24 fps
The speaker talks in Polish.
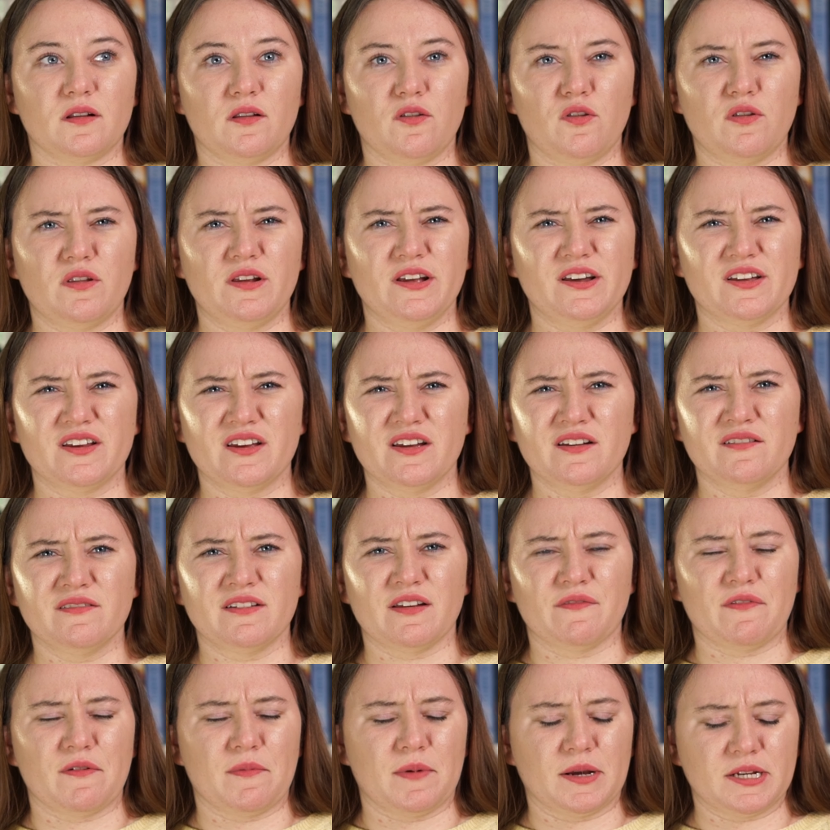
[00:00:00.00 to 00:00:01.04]
Leary,
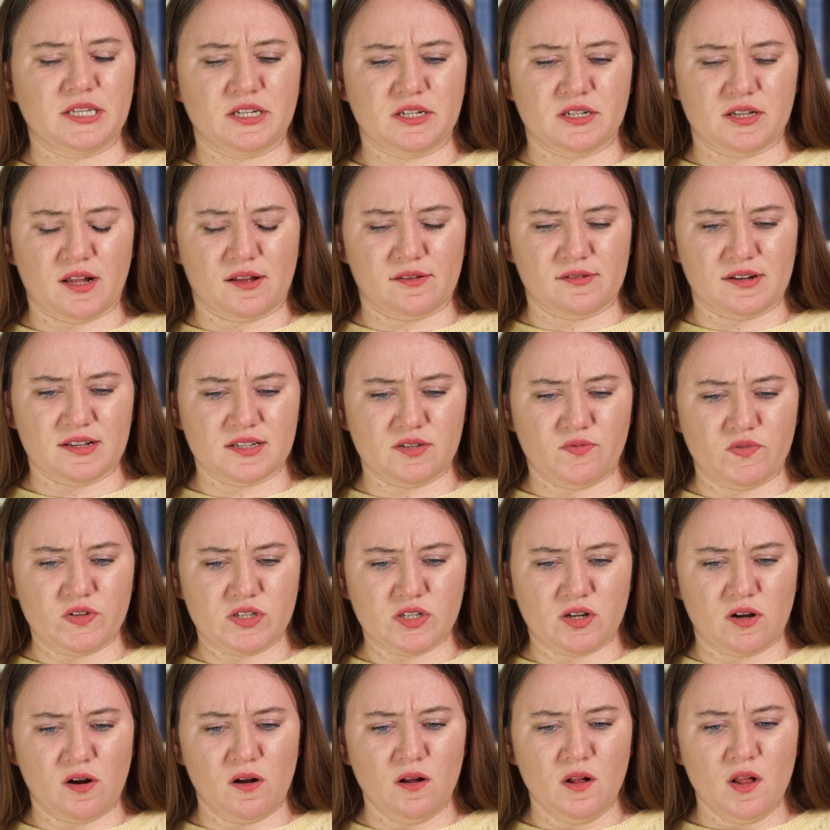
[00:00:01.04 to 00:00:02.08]
nie wiem jak się czyta to
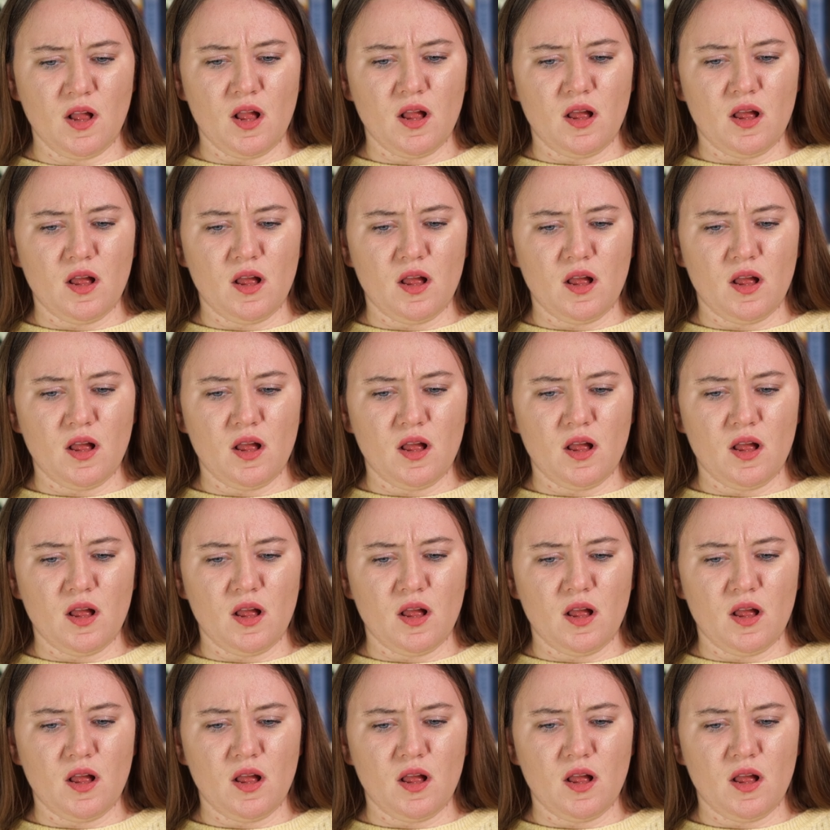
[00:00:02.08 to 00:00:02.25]
nazwisko,